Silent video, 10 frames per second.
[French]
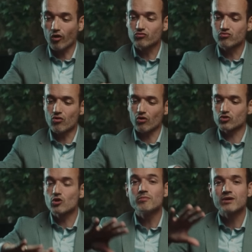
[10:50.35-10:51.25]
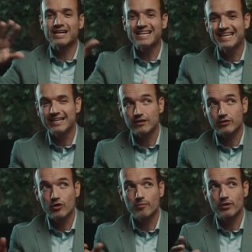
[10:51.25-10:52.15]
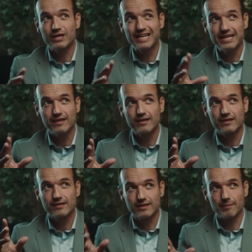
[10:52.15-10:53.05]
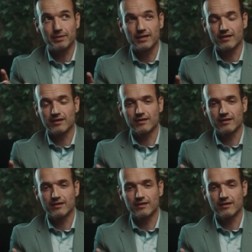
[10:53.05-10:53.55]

entoure Göbekli, Göbekli TP.